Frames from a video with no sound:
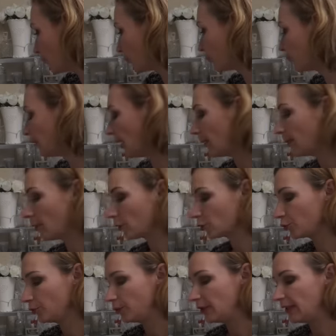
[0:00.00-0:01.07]
Donc tout
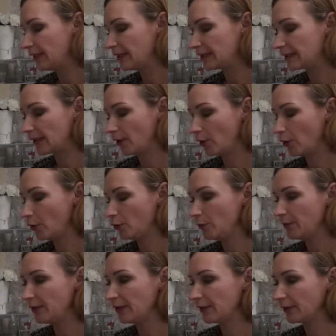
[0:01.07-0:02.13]
d'abord, je vous glisse euh,
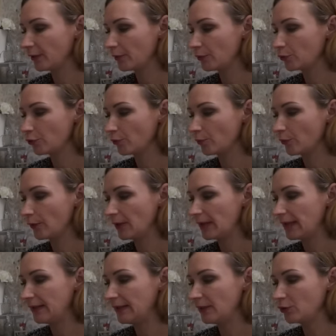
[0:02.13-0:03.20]
une miniature de
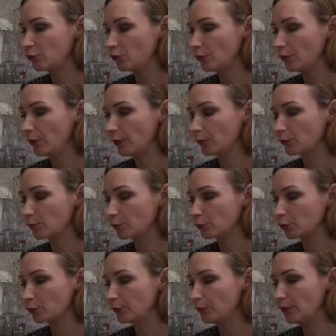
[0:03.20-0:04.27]
shampoing Head Shoulder, donc
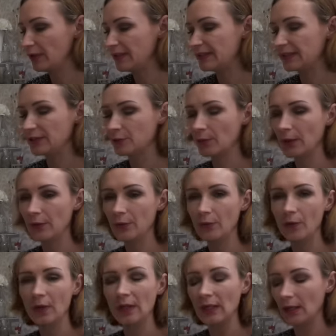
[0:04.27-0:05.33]
pour cheveux lisses et
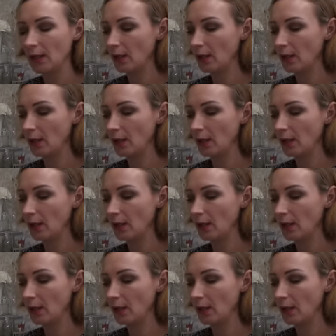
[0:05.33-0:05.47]
soyeux.